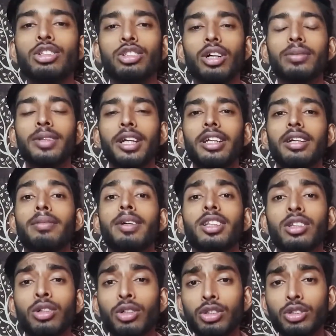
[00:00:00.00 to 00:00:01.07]
दोस्तों आप जाने का
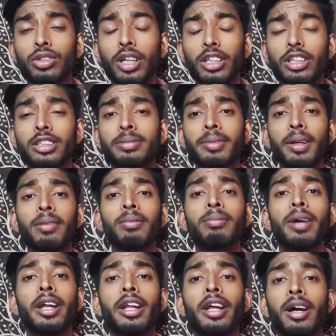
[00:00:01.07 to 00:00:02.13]
वक्त हो चुका है तो इसमें अब
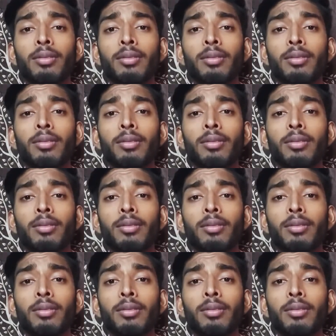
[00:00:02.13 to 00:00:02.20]
मैंने